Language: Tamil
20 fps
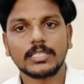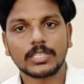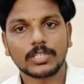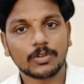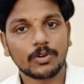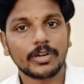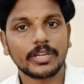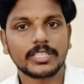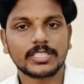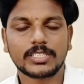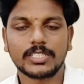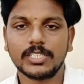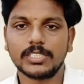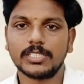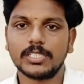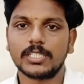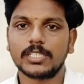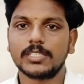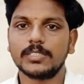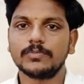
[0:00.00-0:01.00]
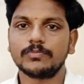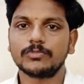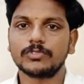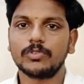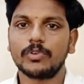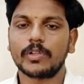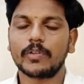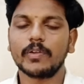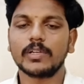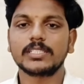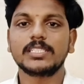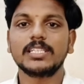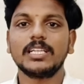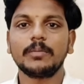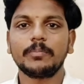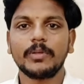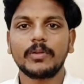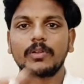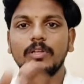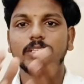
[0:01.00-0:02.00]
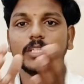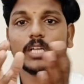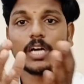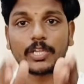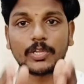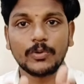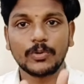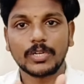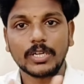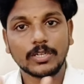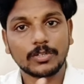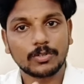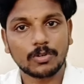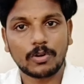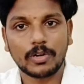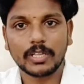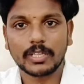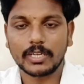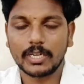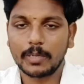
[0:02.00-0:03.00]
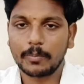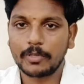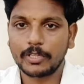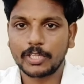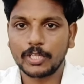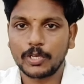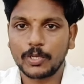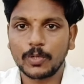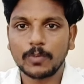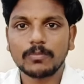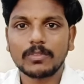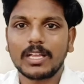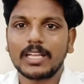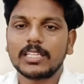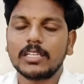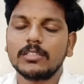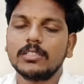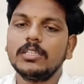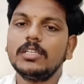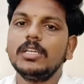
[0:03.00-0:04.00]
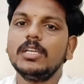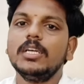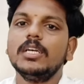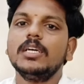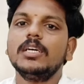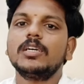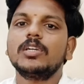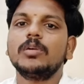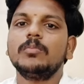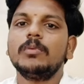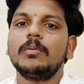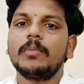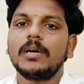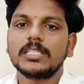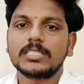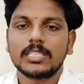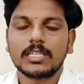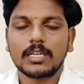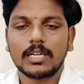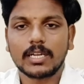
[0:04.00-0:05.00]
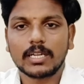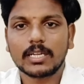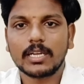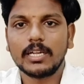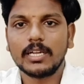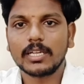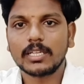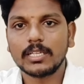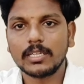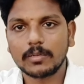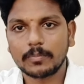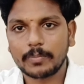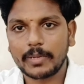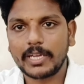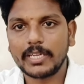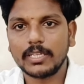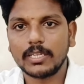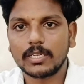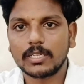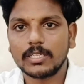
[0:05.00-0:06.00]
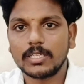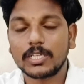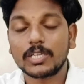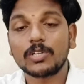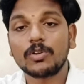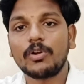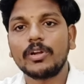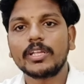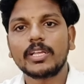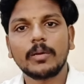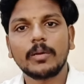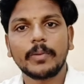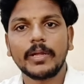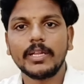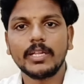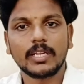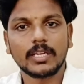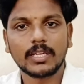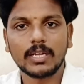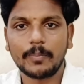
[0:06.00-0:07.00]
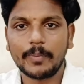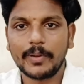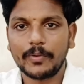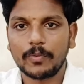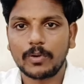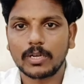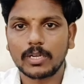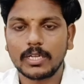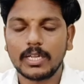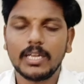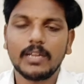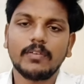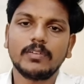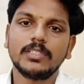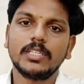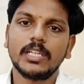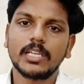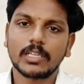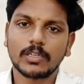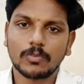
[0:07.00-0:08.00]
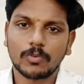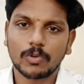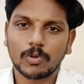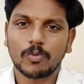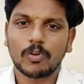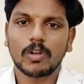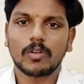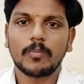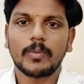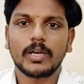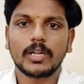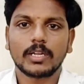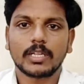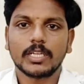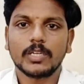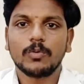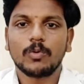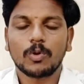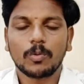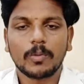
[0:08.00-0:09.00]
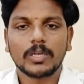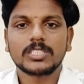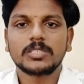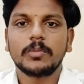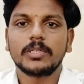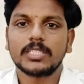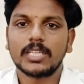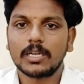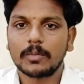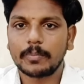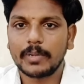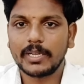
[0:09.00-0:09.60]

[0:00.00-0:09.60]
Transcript: க்ரானிக் ஸ்டேஜ் இருக்குது ஓகேவா சில பேருக்கு வந்து அக்யூட் அண்ட் க்ரானிக் ரெண்டுமே தெரியும் அதாவது ரொம்ப மாதக்கணக்காக எனக்கு பெயின் இருக்குது க்ரானிக்காக பெயின் இருக்குது அப்படின்வாங்க இல்லை வந்து எனக்கு ஒரு வாரமாக இருக்குது ஒரு மாதமாக தான் எனக்கு